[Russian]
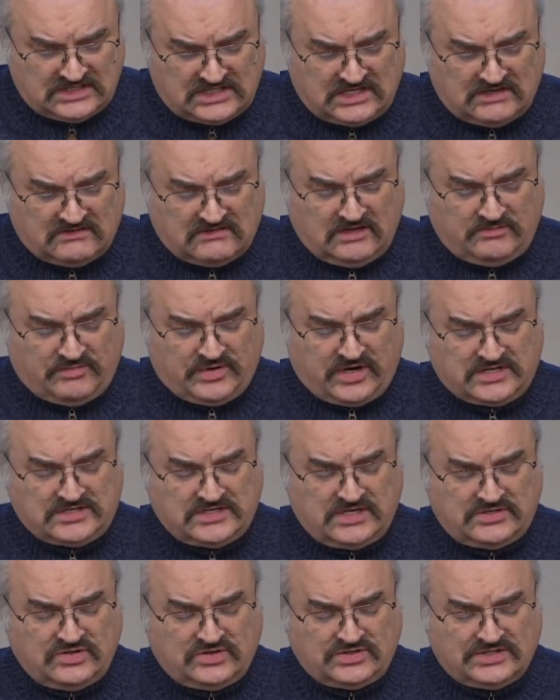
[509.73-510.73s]
церкви
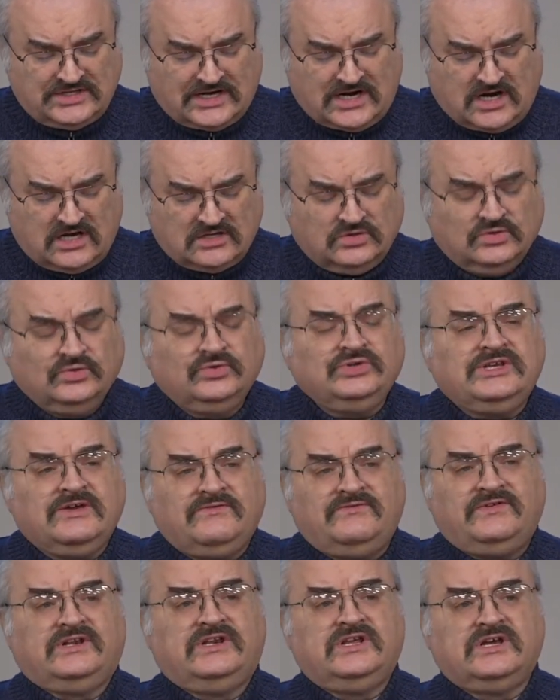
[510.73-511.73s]
произойдет накануне
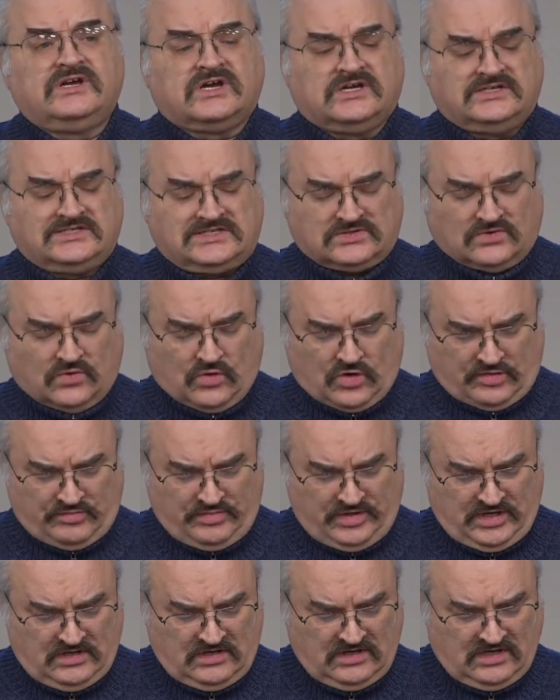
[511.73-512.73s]
великой
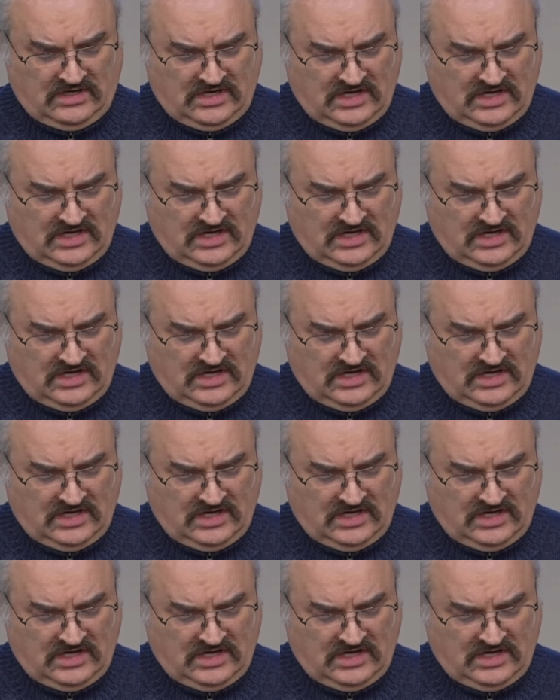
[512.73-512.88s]
скорби.